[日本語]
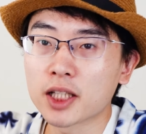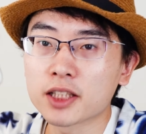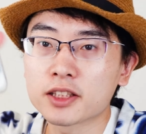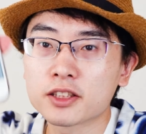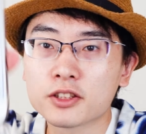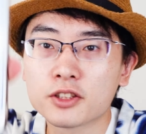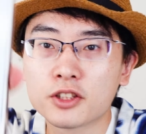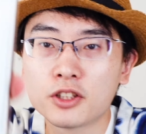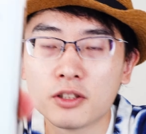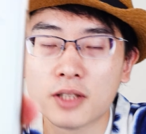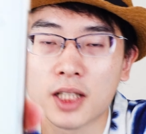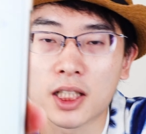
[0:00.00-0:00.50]
ラス
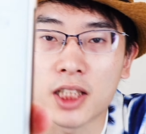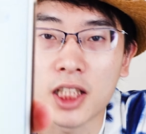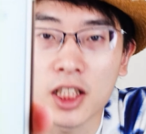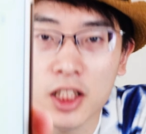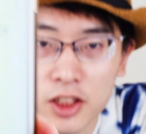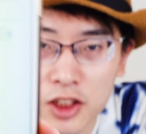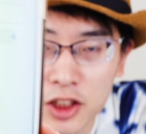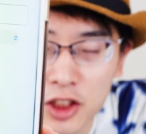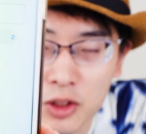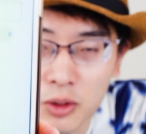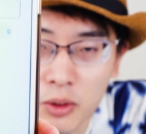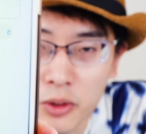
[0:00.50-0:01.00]
9が正
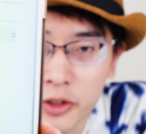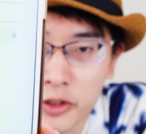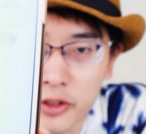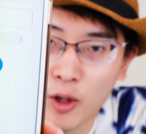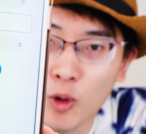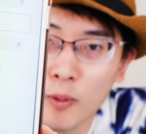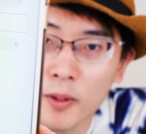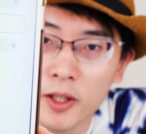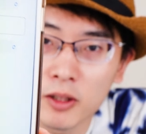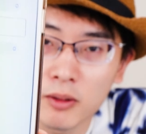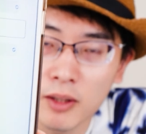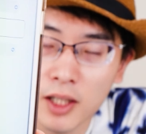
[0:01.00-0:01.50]
しいという
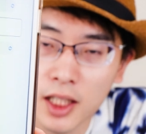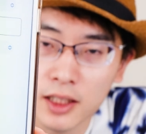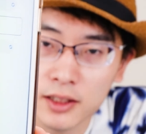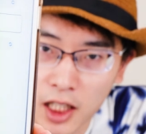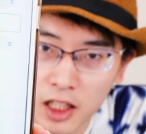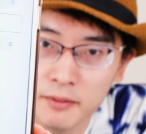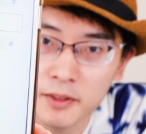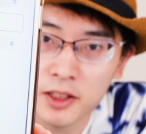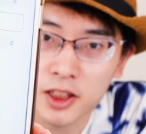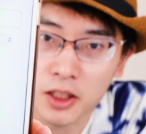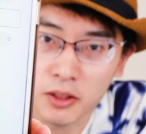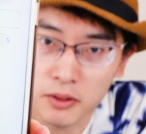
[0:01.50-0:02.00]
コメントがあ
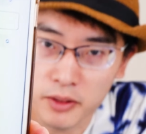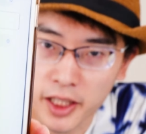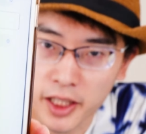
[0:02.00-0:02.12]
りましたの